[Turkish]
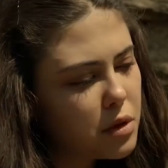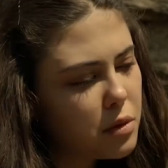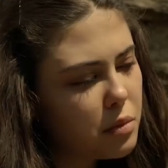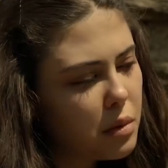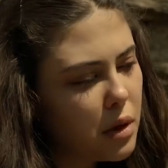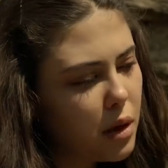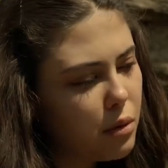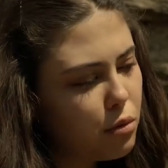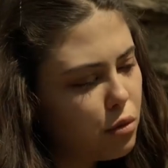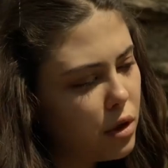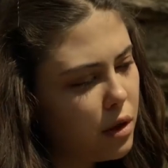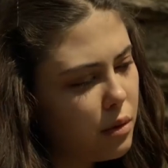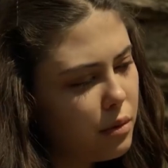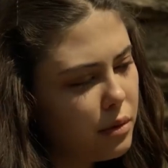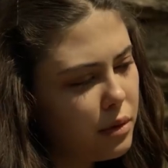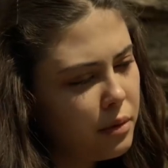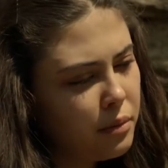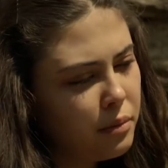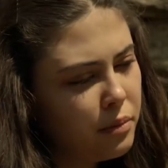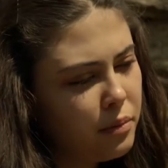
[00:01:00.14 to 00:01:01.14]
biz Babür
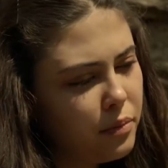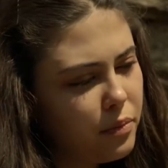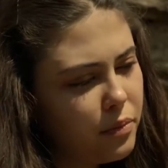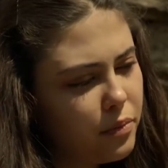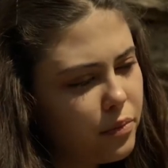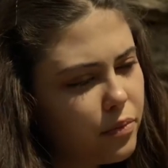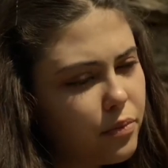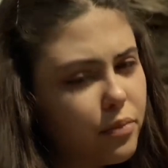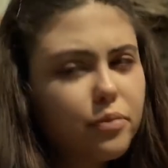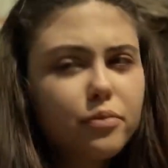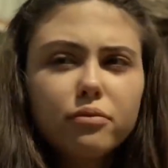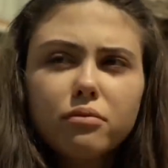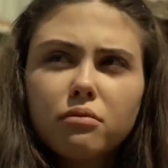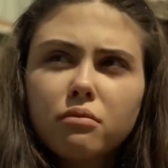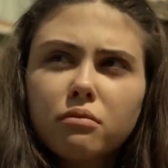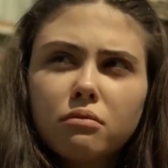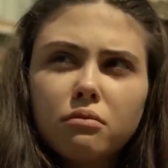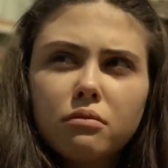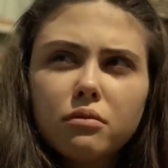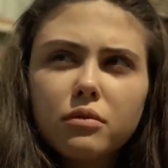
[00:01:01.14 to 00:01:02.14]
abi.
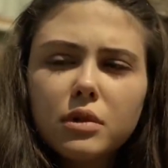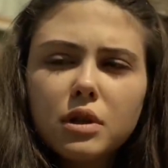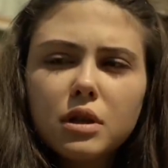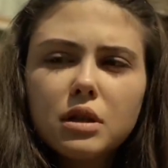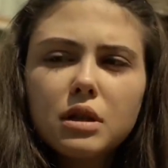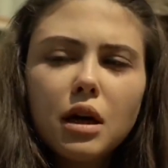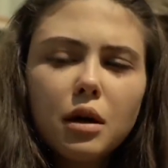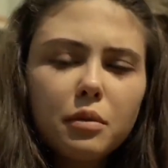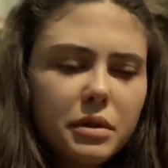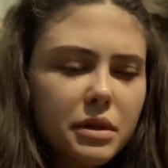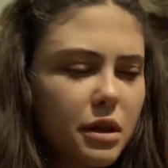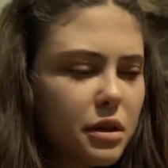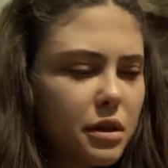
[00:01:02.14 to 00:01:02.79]
Zahmet